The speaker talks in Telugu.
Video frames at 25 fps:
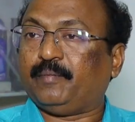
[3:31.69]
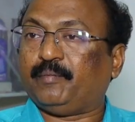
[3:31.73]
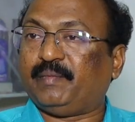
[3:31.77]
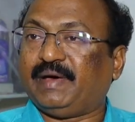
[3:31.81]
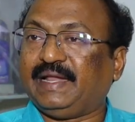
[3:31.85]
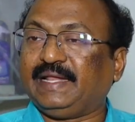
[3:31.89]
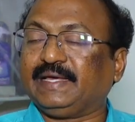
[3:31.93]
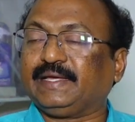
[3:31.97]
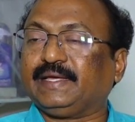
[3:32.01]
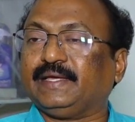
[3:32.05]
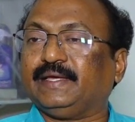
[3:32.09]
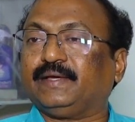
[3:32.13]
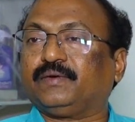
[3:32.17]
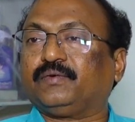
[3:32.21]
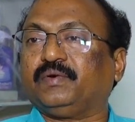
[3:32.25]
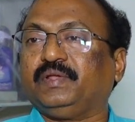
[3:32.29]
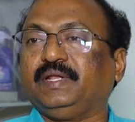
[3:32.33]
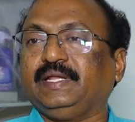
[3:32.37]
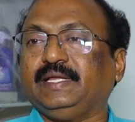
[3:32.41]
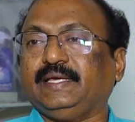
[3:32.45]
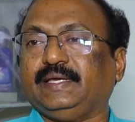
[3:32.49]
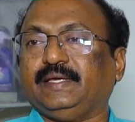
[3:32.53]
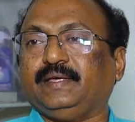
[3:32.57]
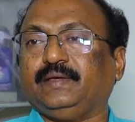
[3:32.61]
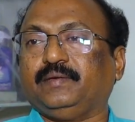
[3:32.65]
మనకి
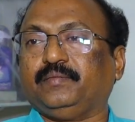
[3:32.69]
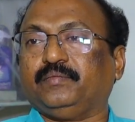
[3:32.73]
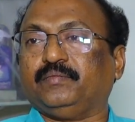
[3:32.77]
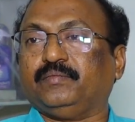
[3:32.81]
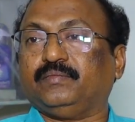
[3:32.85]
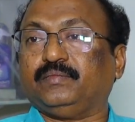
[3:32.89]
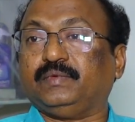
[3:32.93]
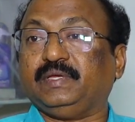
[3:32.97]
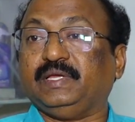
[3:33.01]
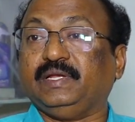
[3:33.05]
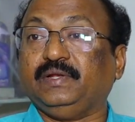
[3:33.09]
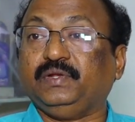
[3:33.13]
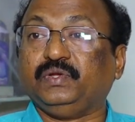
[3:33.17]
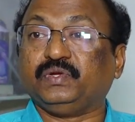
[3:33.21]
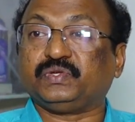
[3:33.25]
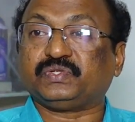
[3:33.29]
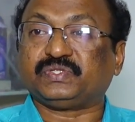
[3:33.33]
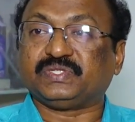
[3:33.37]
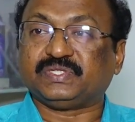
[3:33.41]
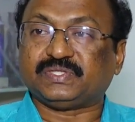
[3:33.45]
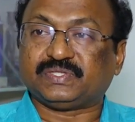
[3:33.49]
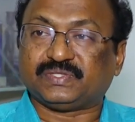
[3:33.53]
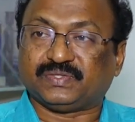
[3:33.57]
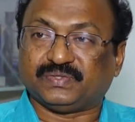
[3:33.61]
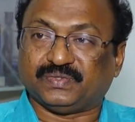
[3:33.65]
కొన్ని
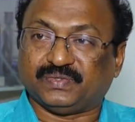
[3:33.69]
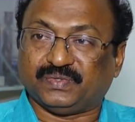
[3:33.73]
ఇల్యూజన్స్